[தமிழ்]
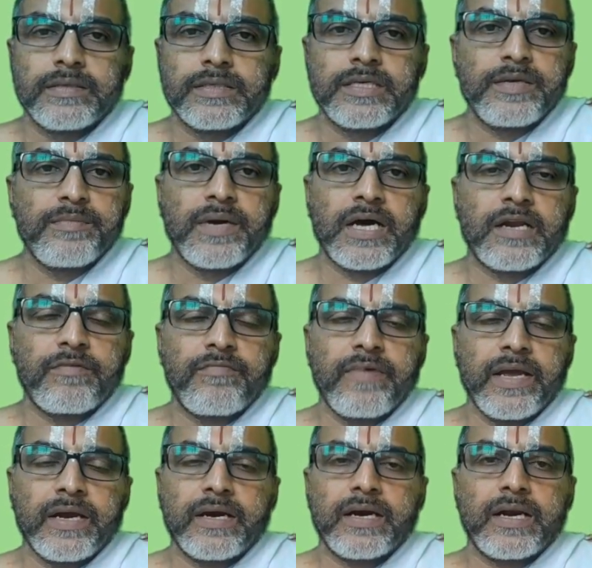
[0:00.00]
ஸ்ரீமான்
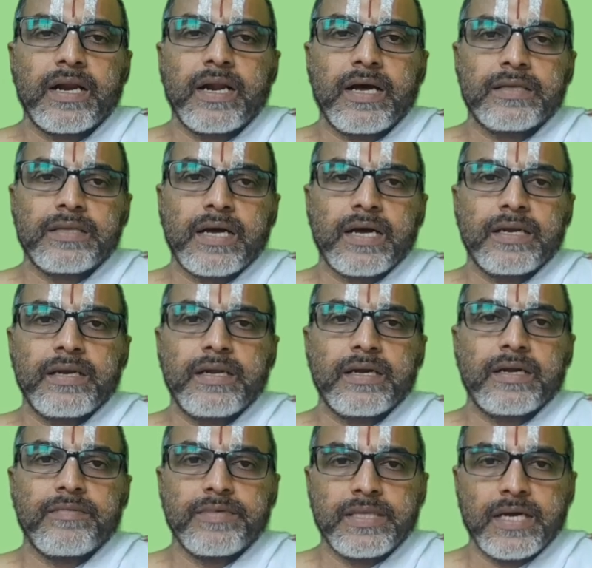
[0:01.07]
வெங்கடநாதாரிய
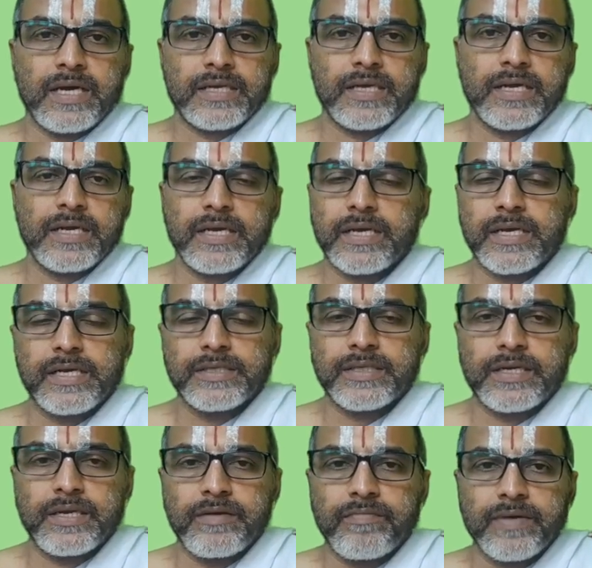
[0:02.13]
கவிதார்க்கிக
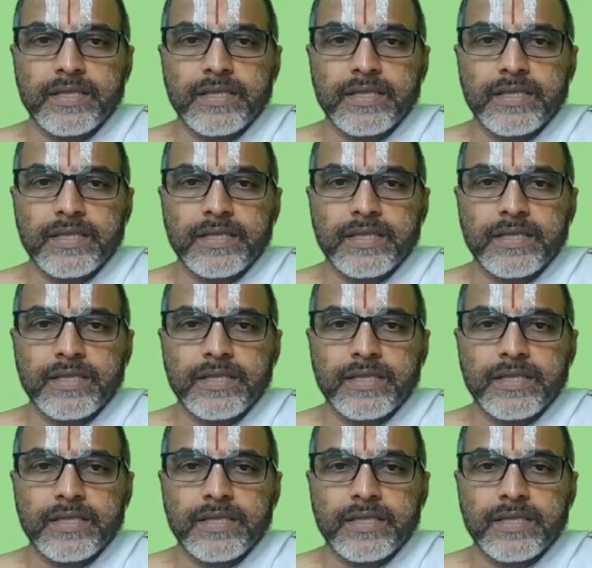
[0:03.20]
கேசரி